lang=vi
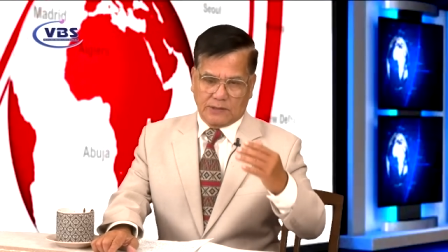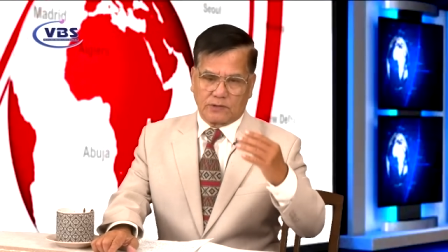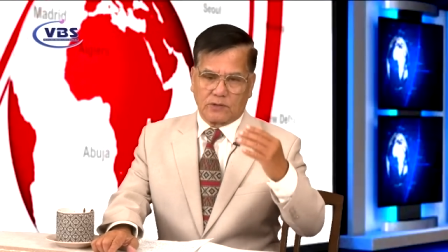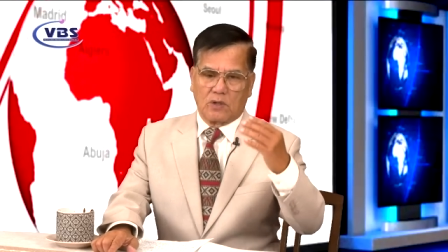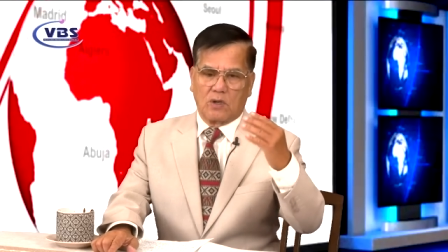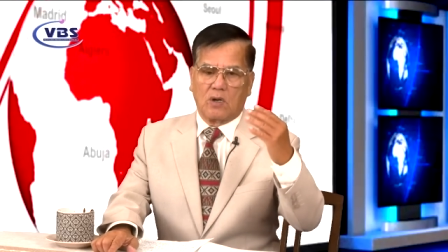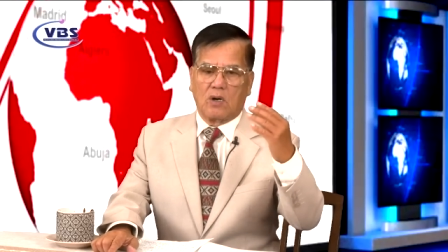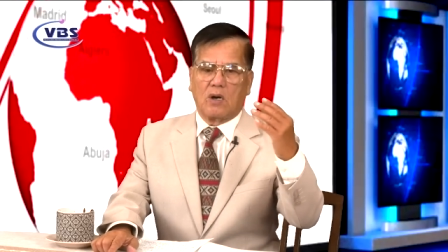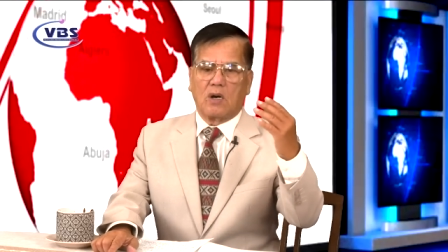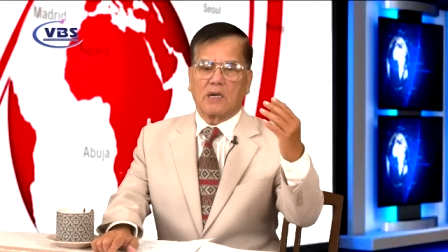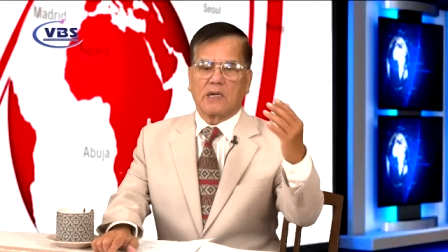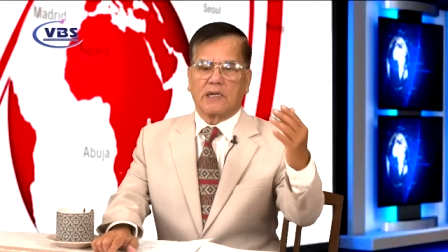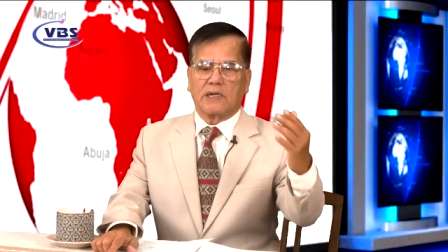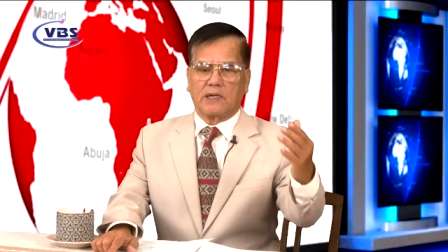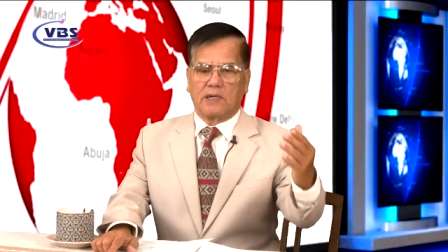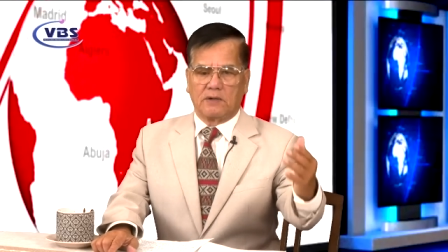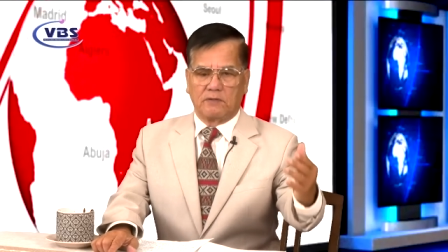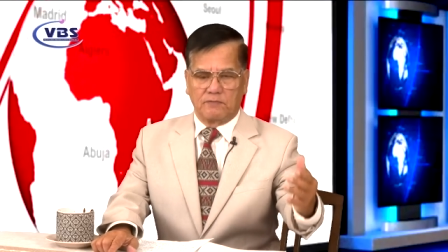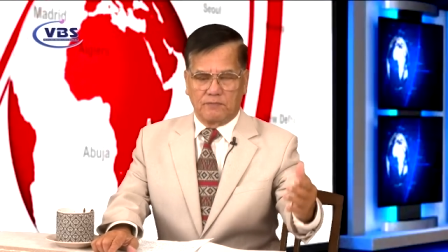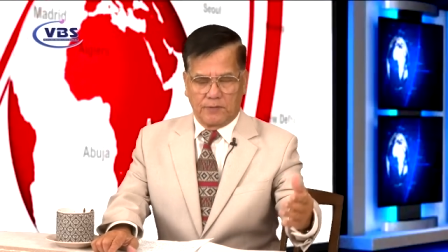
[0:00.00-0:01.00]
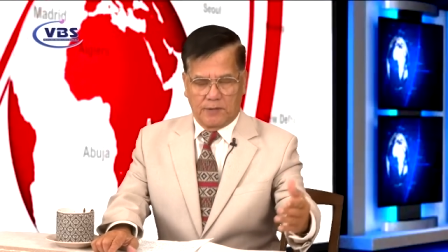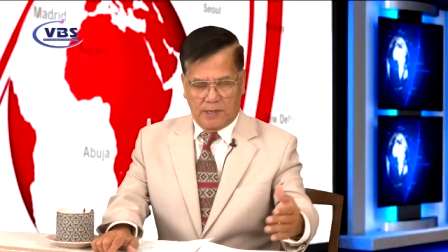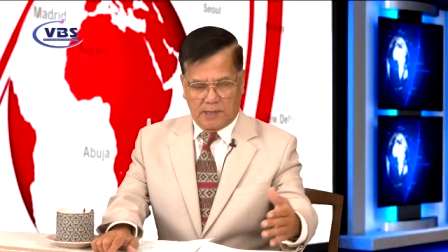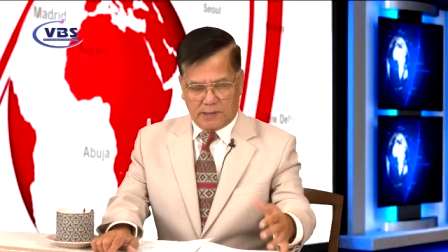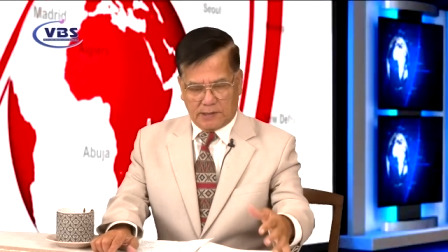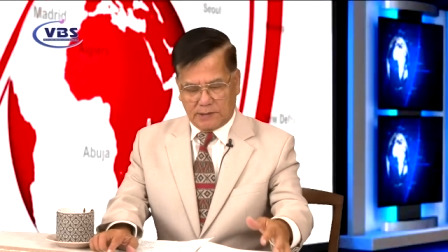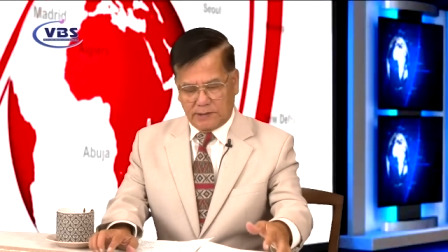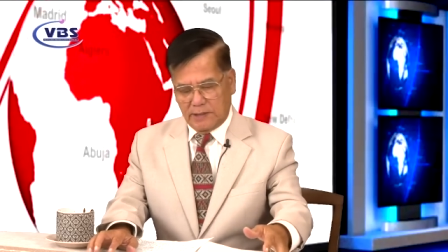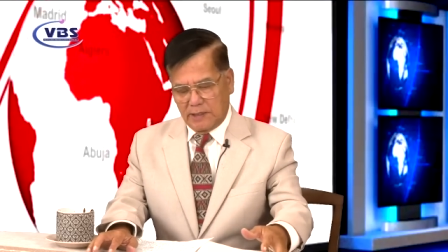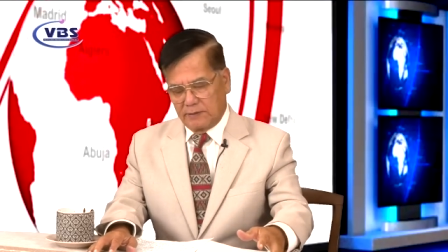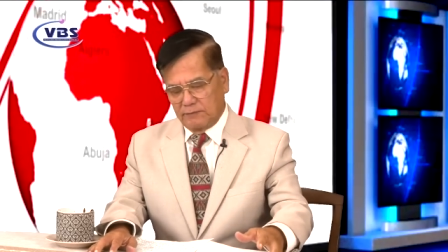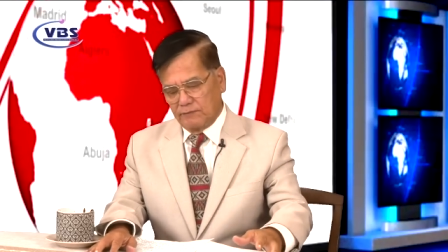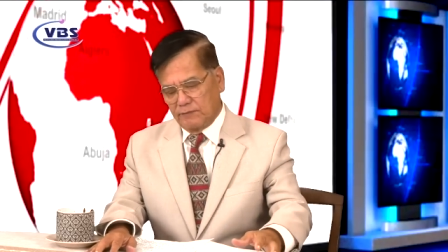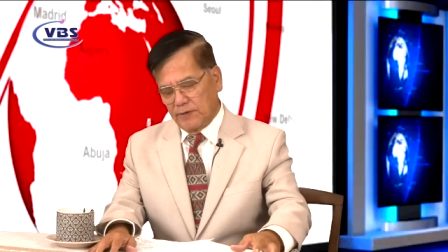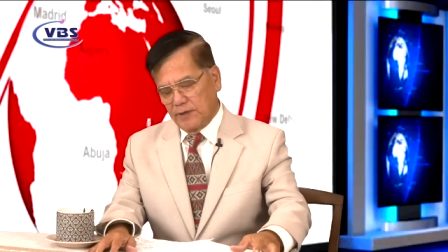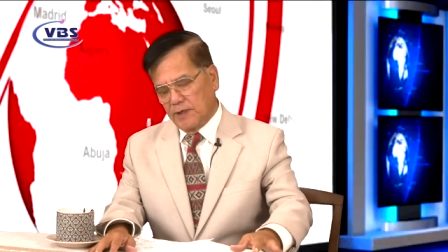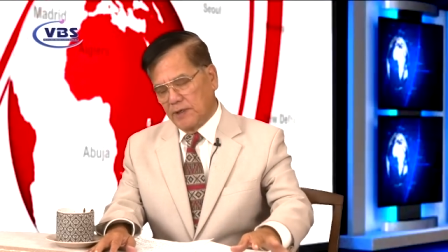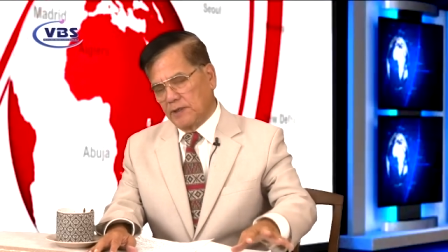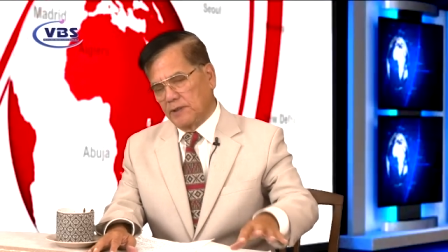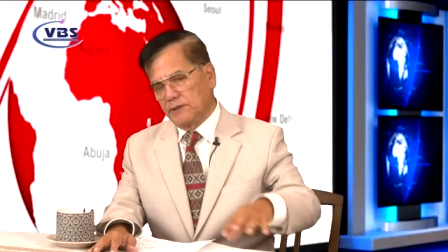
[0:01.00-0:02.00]
cho nghỉ việc nhân
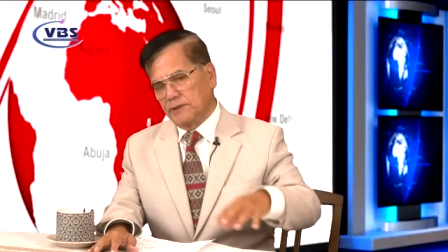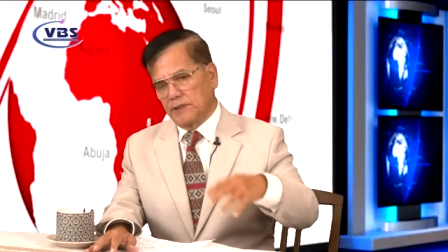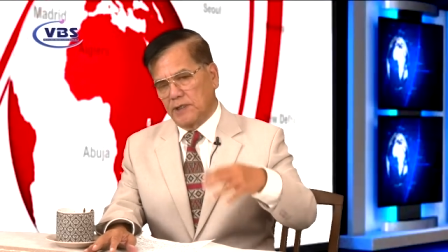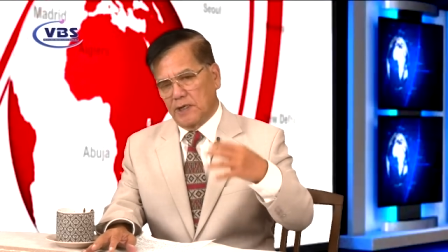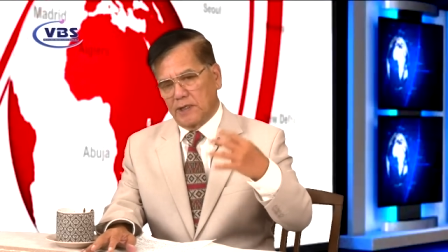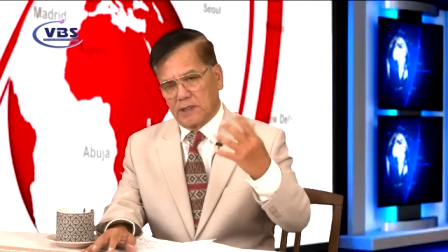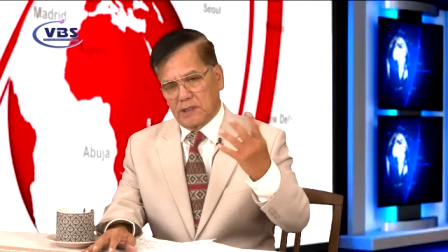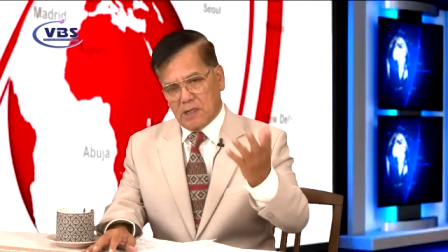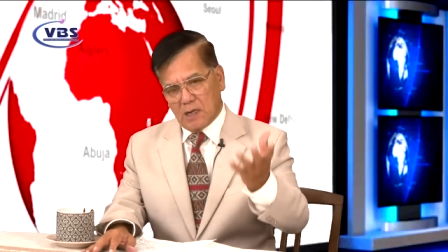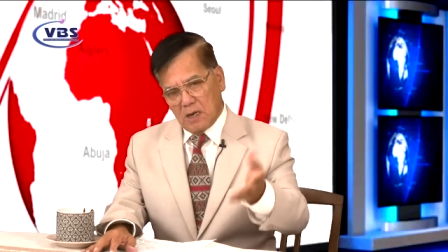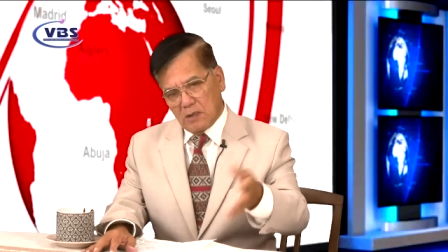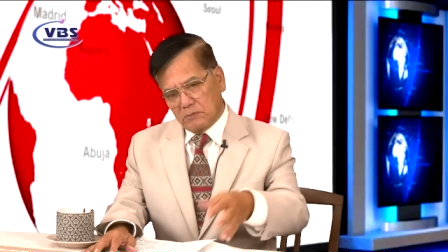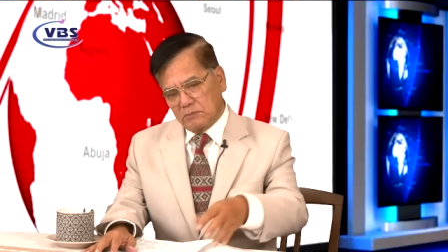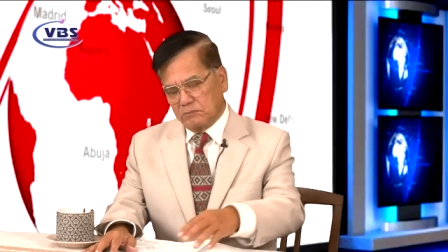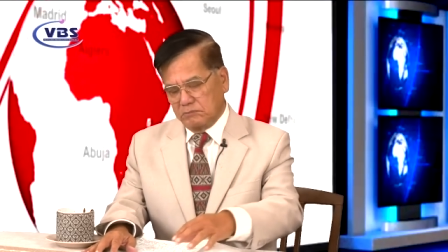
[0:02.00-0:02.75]
viên, nhân công.